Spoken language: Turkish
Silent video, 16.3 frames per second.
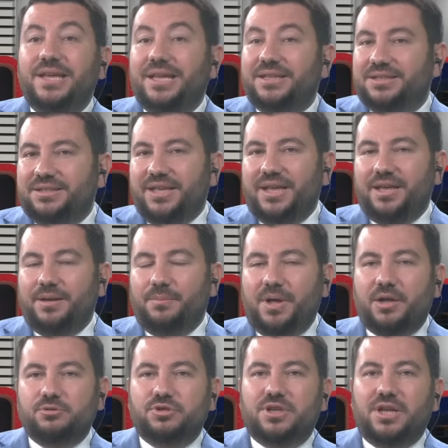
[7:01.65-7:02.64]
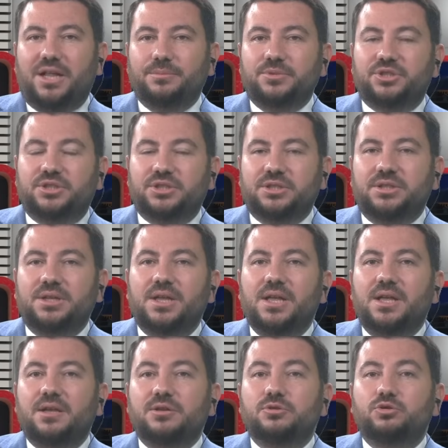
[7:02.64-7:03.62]
tehdide maruz kalmıştı.
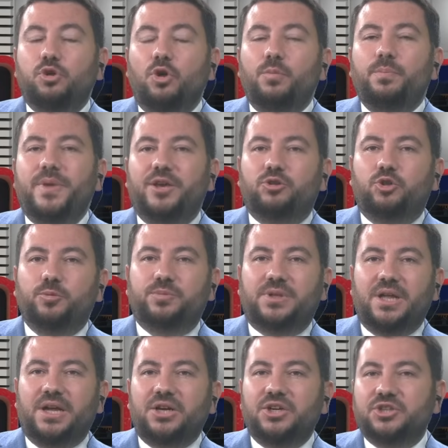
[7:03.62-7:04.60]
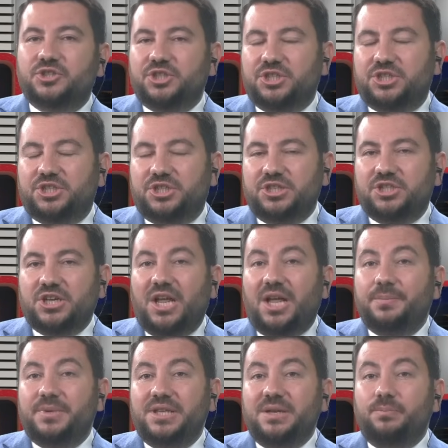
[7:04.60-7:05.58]
Son mektupta ırkçı kişi
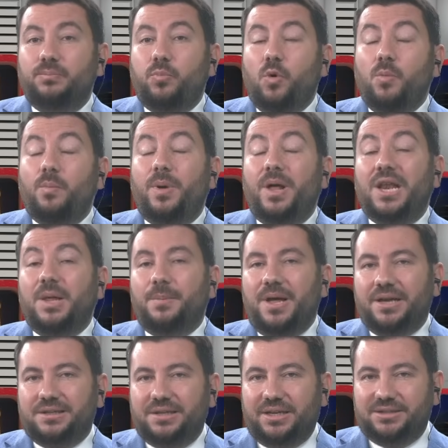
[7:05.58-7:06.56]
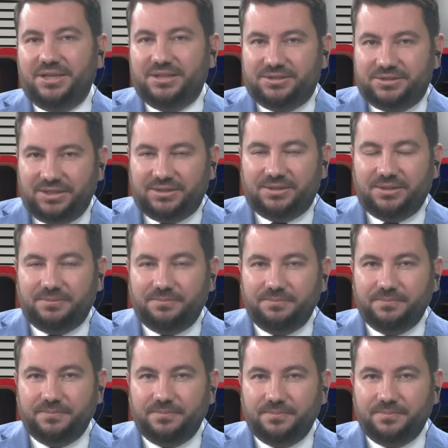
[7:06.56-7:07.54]
camiyi bombalamakla tehdit etti.
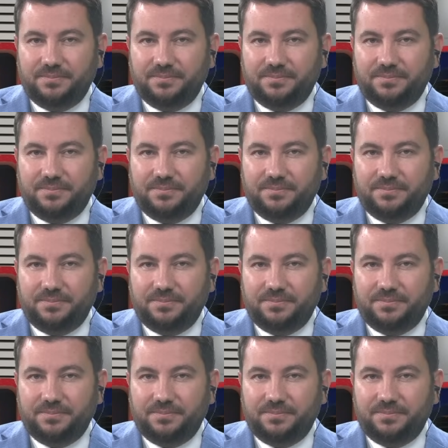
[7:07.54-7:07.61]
